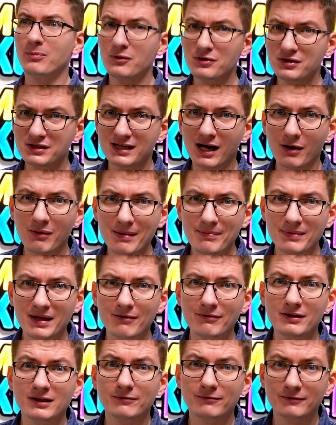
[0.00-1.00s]
Puszczałem
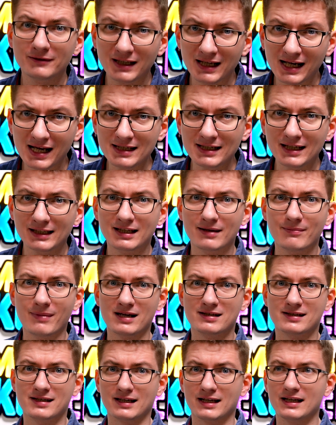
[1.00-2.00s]
nawet w terenie te
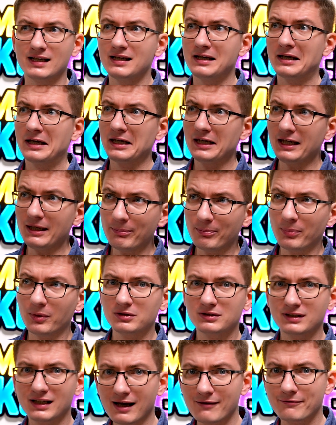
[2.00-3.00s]
maszyny i
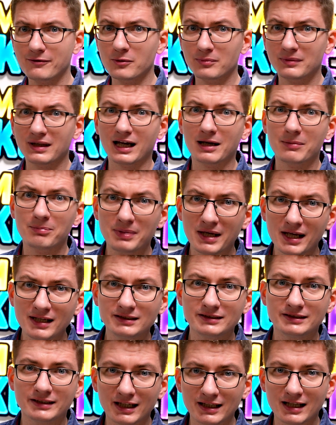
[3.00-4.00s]
potrafią tak
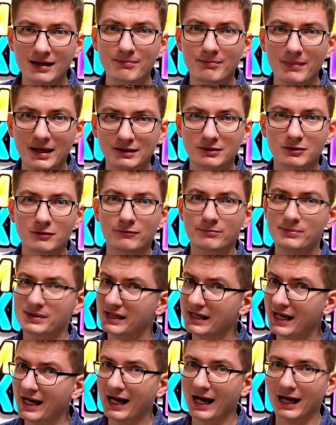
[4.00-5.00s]
5-7 metrów
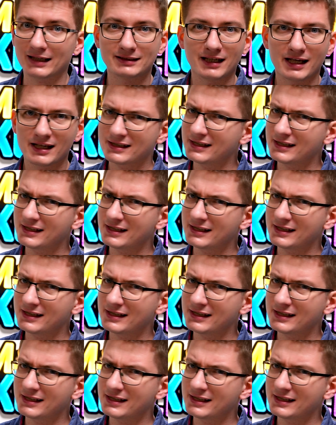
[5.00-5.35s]
przejechać,